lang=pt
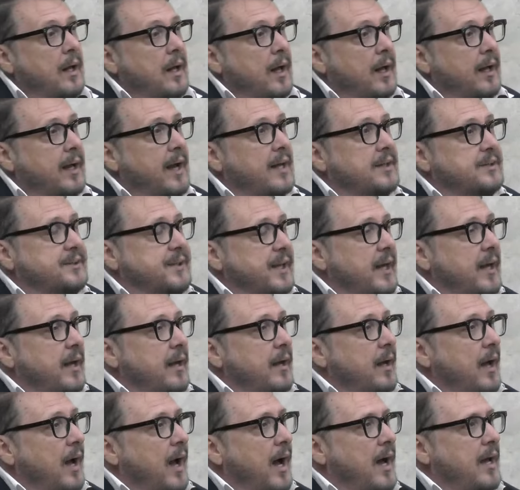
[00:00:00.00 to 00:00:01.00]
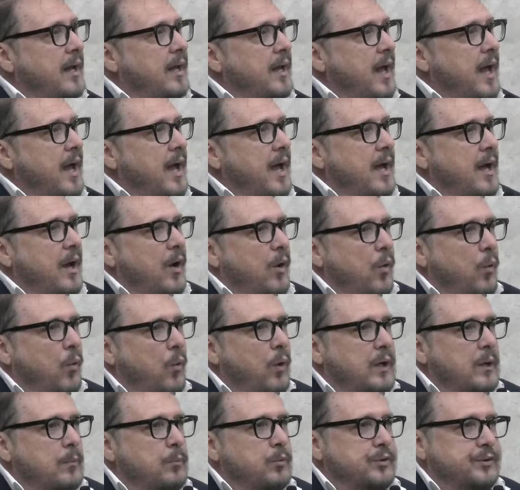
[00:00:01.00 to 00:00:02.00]
Quer dizer, aí é
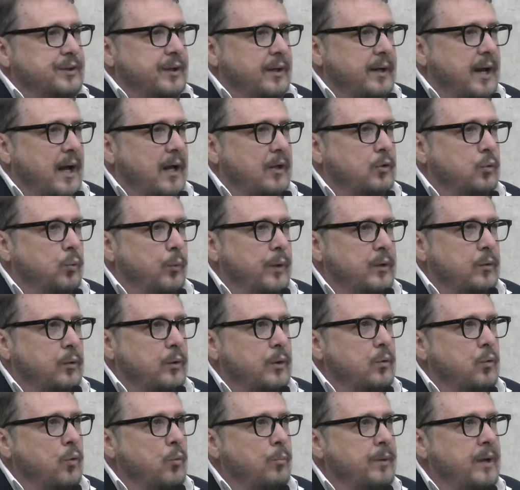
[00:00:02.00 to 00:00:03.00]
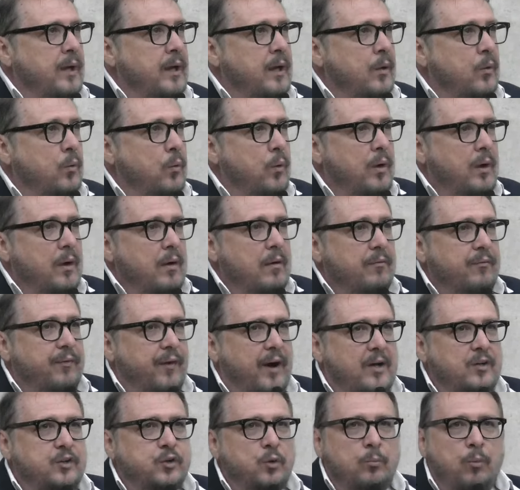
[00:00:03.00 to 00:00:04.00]
ônibus gratuito de domingo,
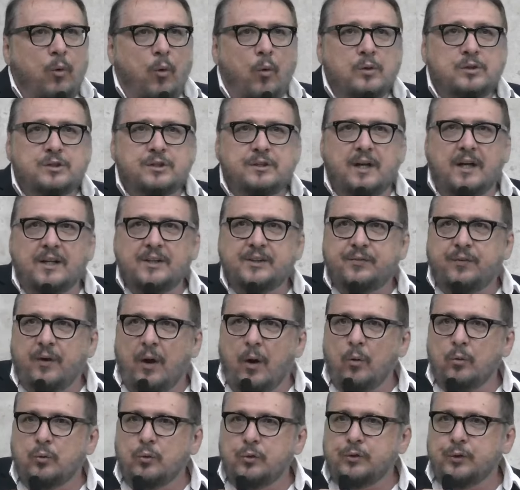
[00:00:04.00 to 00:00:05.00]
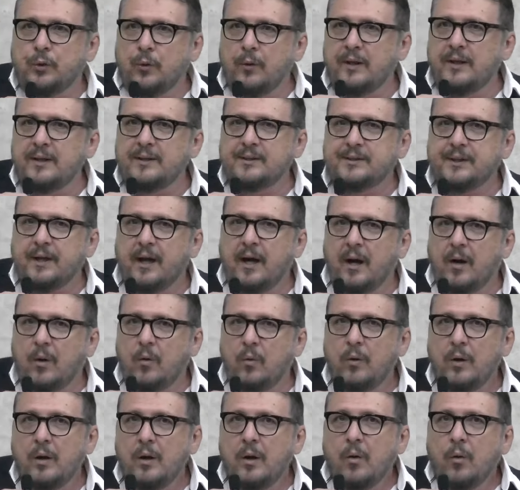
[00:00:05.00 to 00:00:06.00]
faz um monte de asfalto
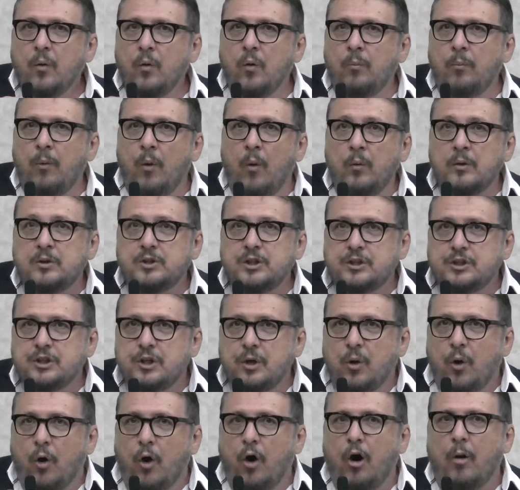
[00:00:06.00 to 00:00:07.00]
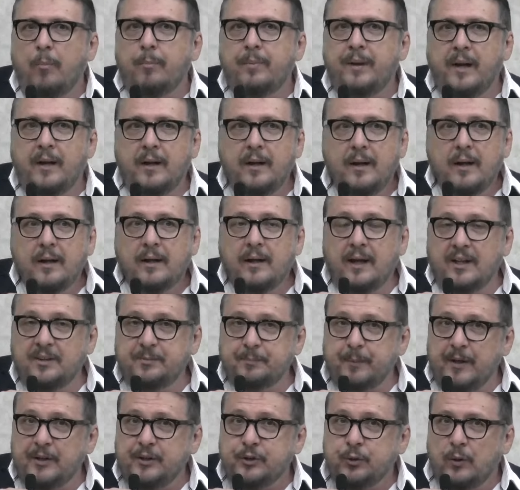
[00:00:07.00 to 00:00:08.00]
sorrisal, um monte de obra que as
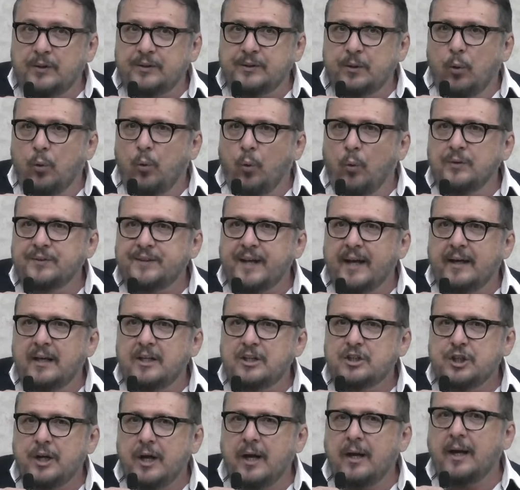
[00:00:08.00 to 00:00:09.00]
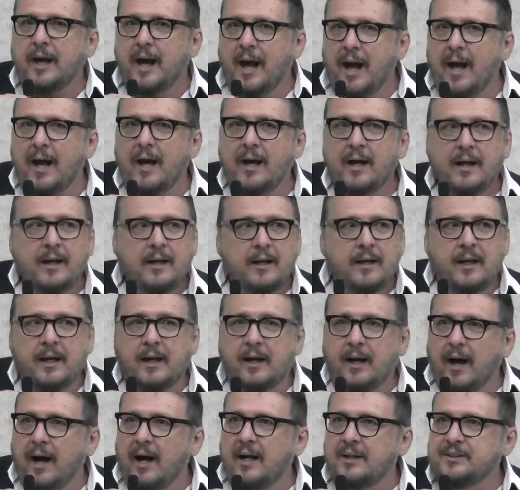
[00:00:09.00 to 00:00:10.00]
pessoas não conseguem chegar em
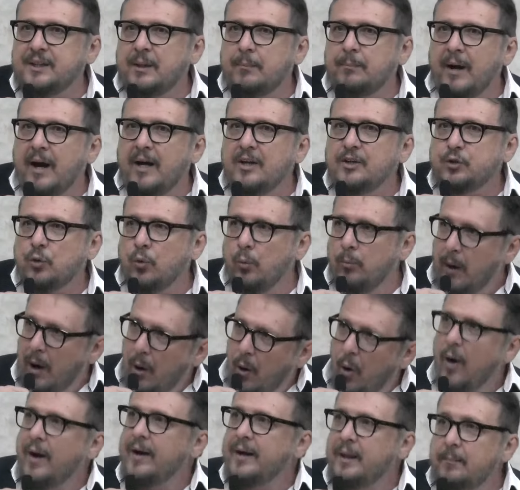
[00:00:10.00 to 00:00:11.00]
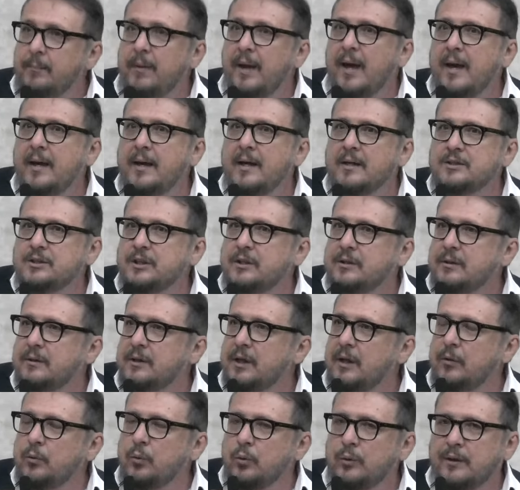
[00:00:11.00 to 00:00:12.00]
casa mais com uma hora e meia de,
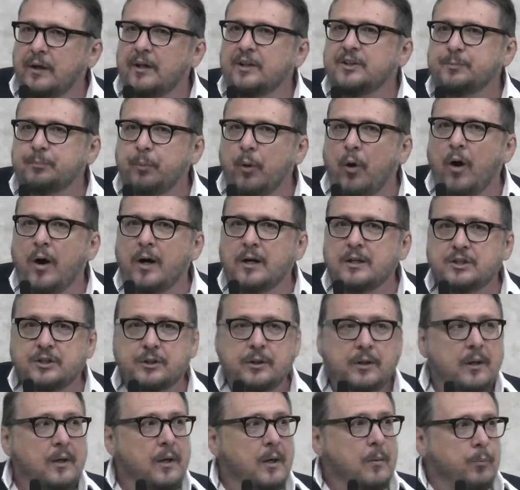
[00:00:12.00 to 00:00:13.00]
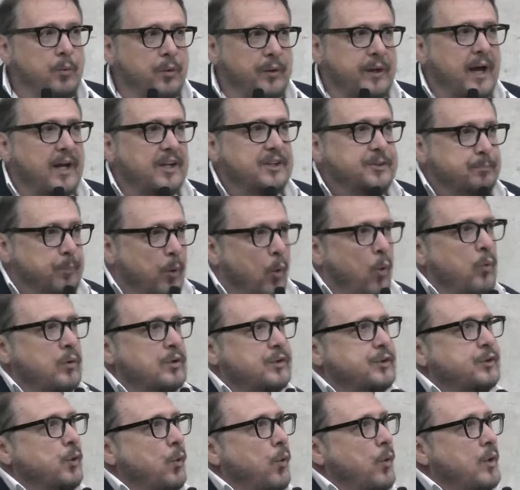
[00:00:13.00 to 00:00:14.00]
de no transporte, porque as
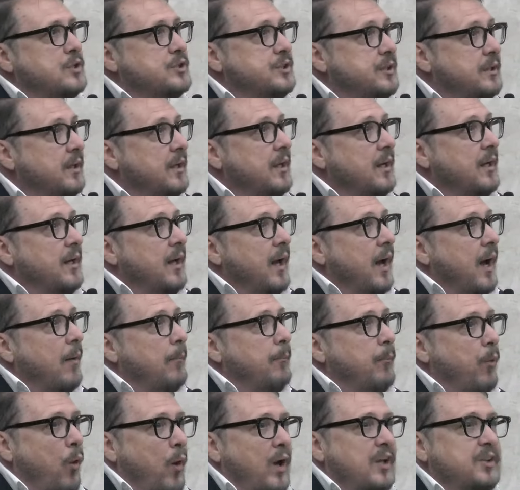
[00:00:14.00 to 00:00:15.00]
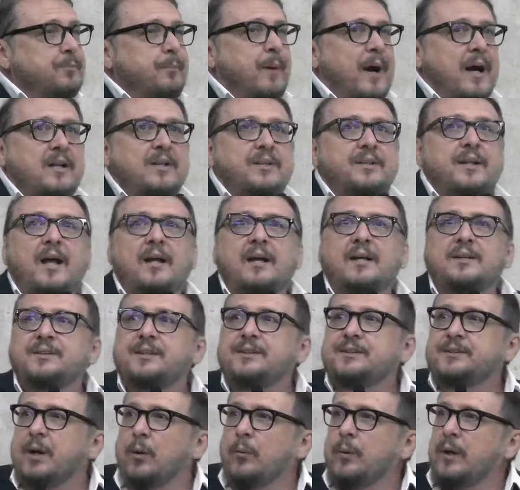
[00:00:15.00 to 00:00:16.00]
pontes hoje, a ah, boas partes delas
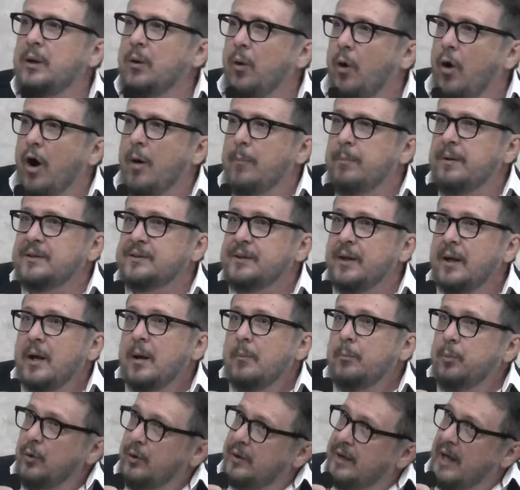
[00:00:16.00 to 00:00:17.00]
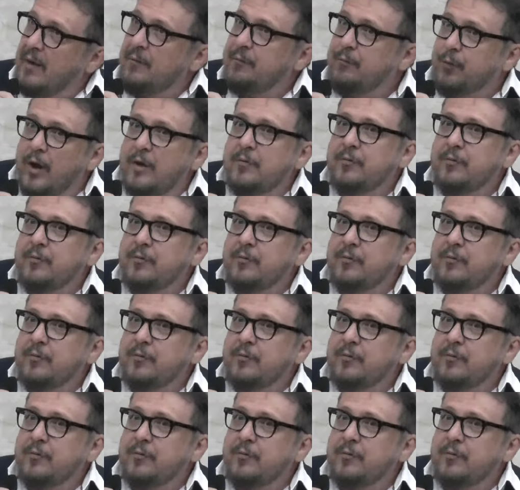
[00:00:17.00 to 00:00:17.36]
estão em obras, porque foi